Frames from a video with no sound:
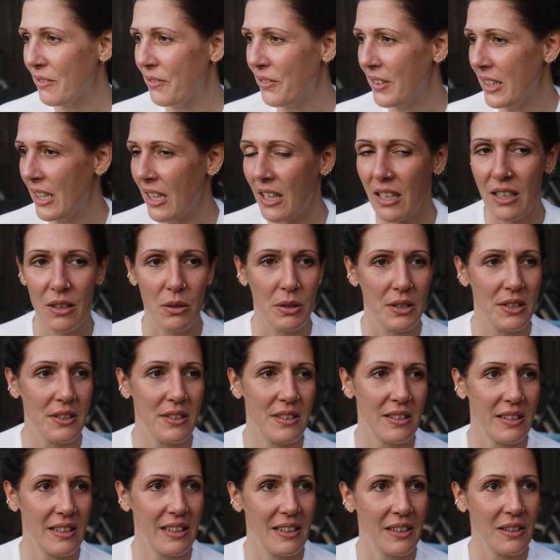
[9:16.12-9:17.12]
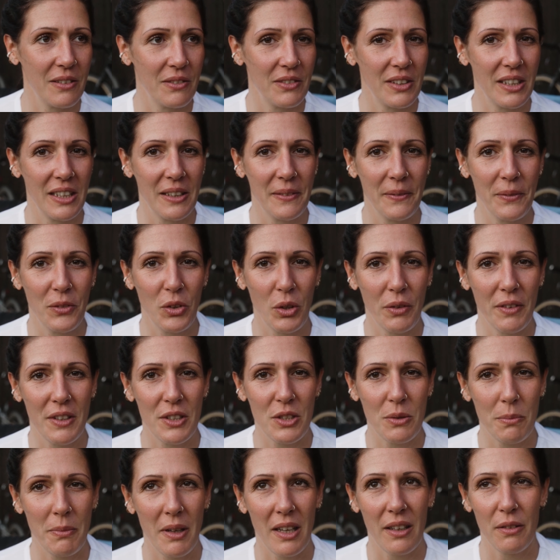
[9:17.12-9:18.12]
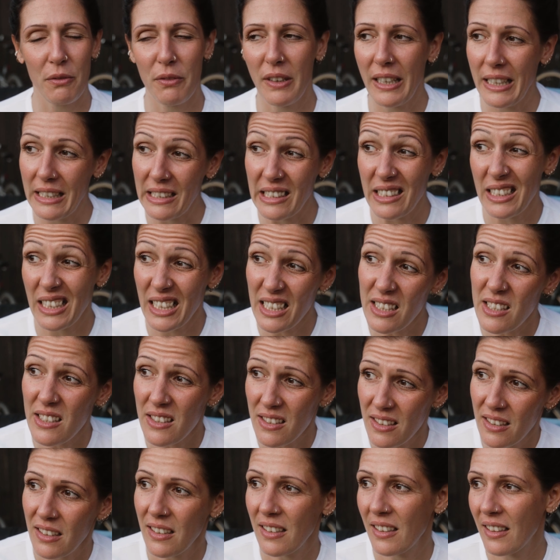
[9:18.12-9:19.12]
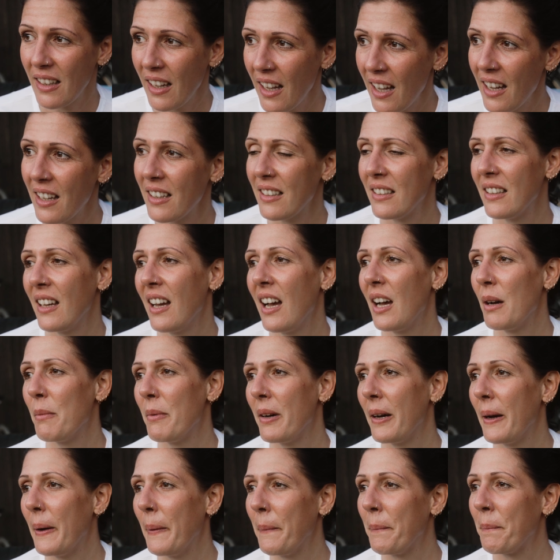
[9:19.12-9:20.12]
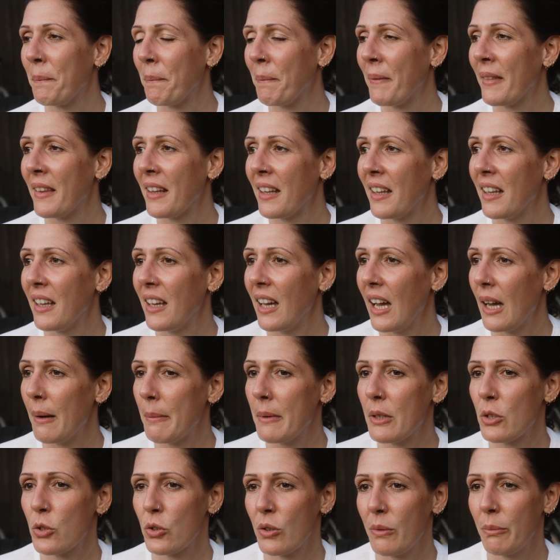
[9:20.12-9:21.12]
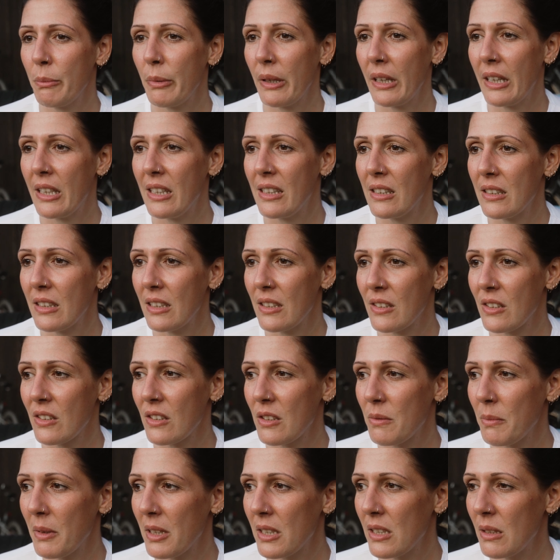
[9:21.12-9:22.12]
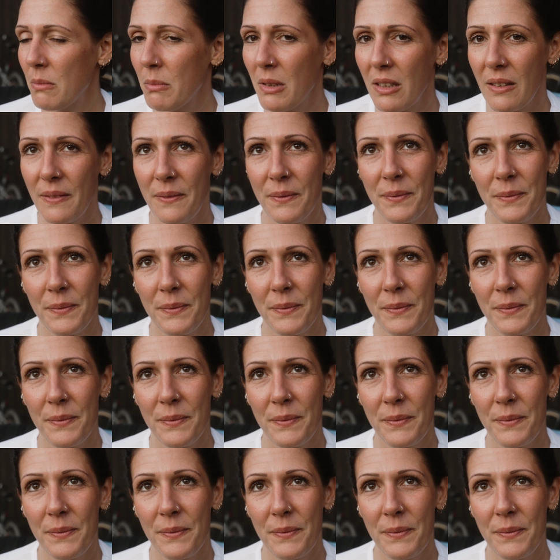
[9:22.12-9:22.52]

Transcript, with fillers: wieder Lust, irgendwie sowas zu machen. Vielleicht nicht jetzt, gerade, nicht jetzt aber, sofort, aber schon bald. Also es macht ja, wir drehen ja